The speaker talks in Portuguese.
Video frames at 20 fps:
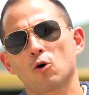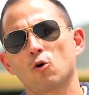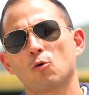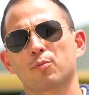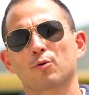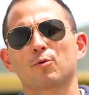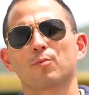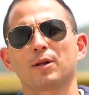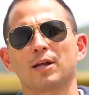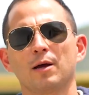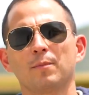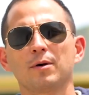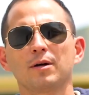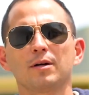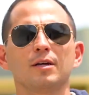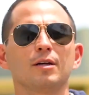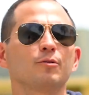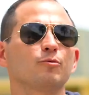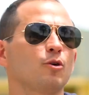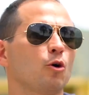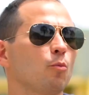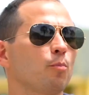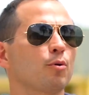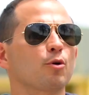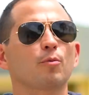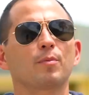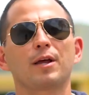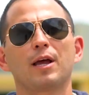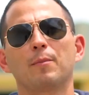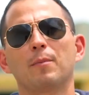O problema não é um
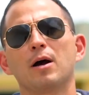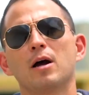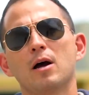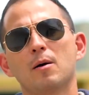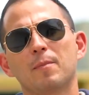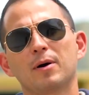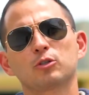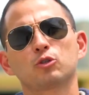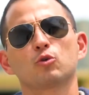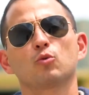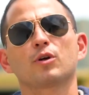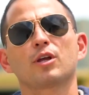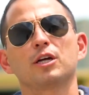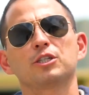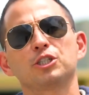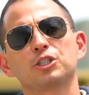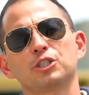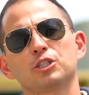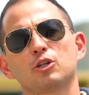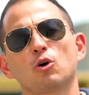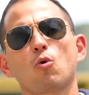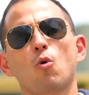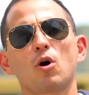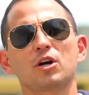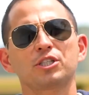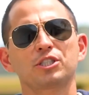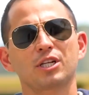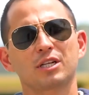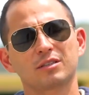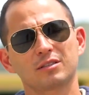problema, mas o que a gente não
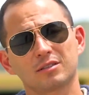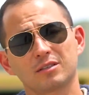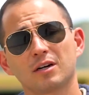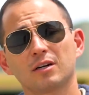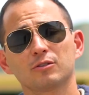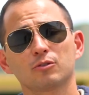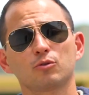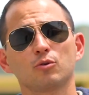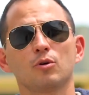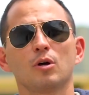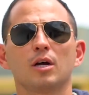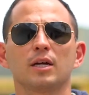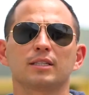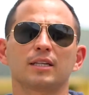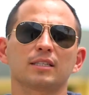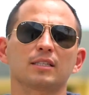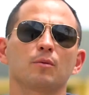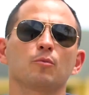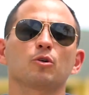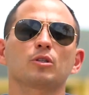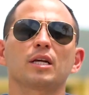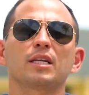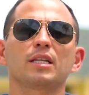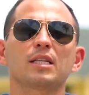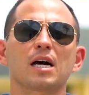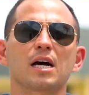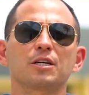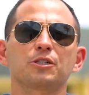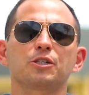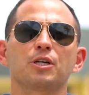gosta tanto dessa
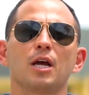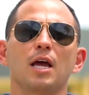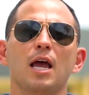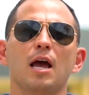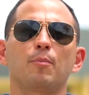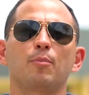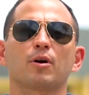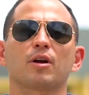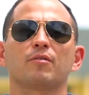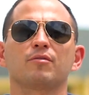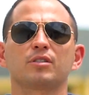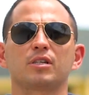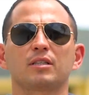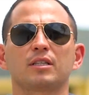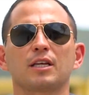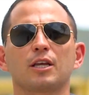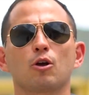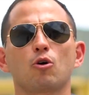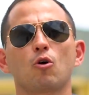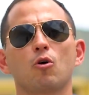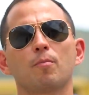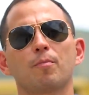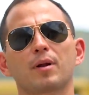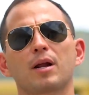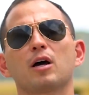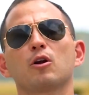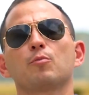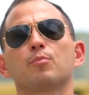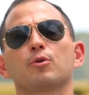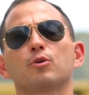modalidade é porque você tem que
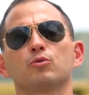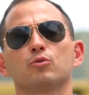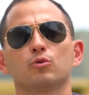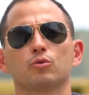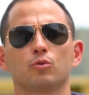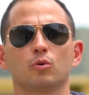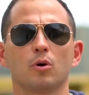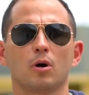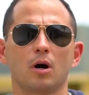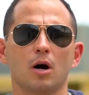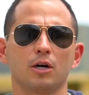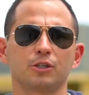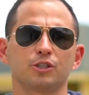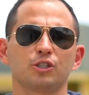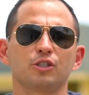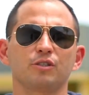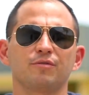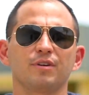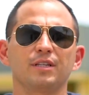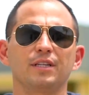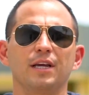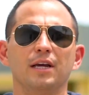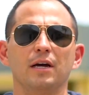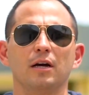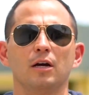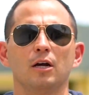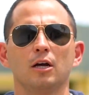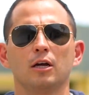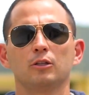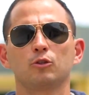comprar o produto antes de vender.
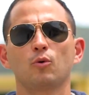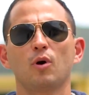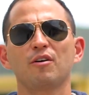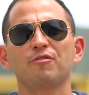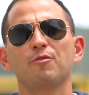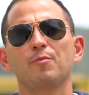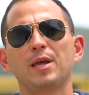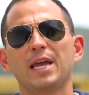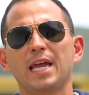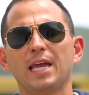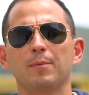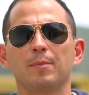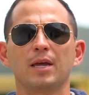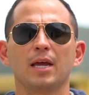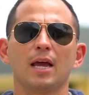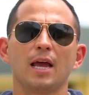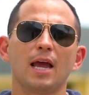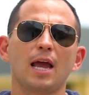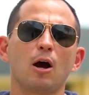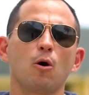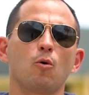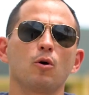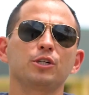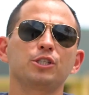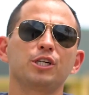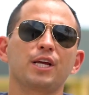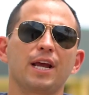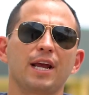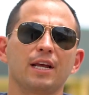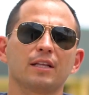No FBM é
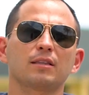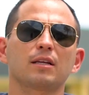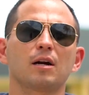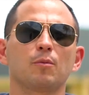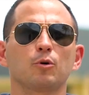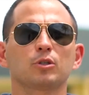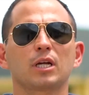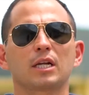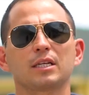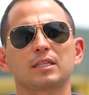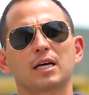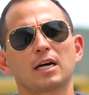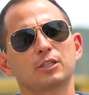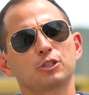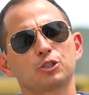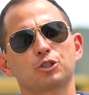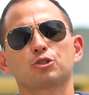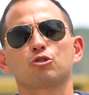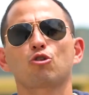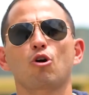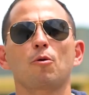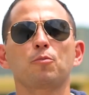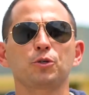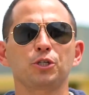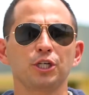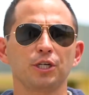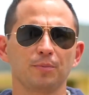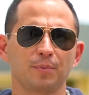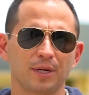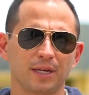onde entra a modalidade de
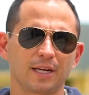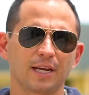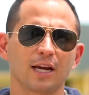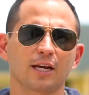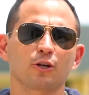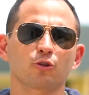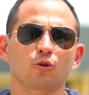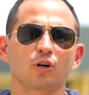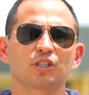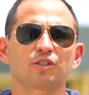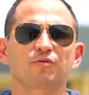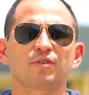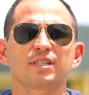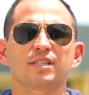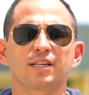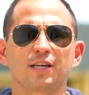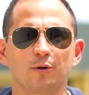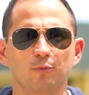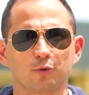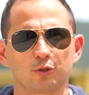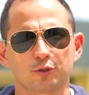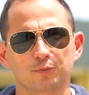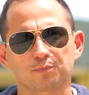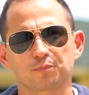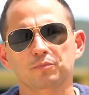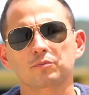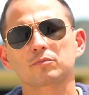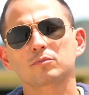dropshipping, que é a que nós fazemos.